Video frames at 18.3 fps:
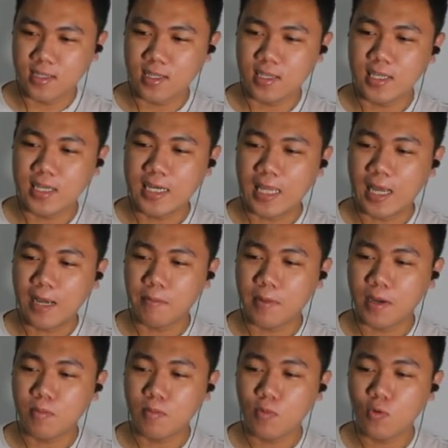
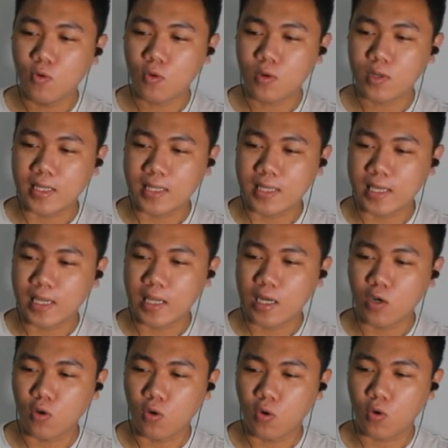idamanmu kie
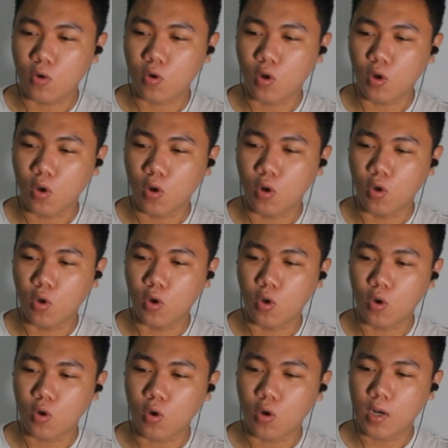lo kok
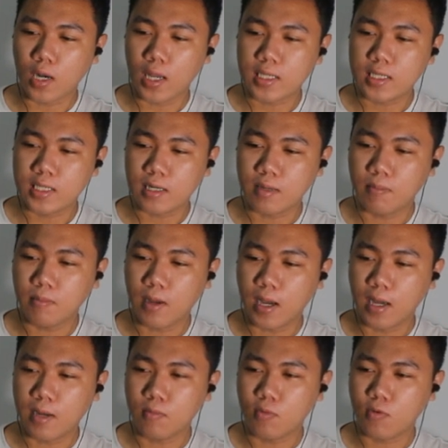lo kok lagi
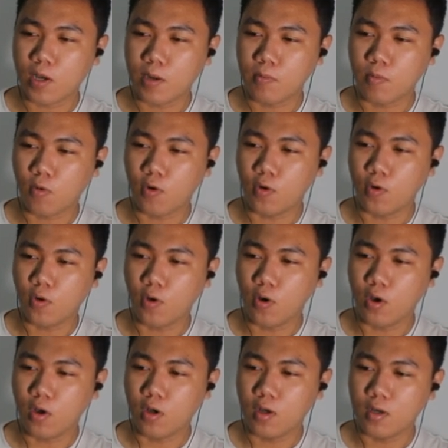rebahan bukan
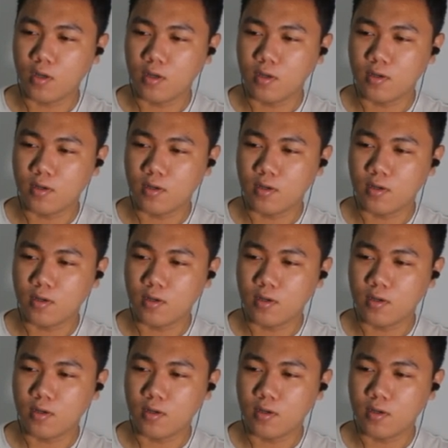mondok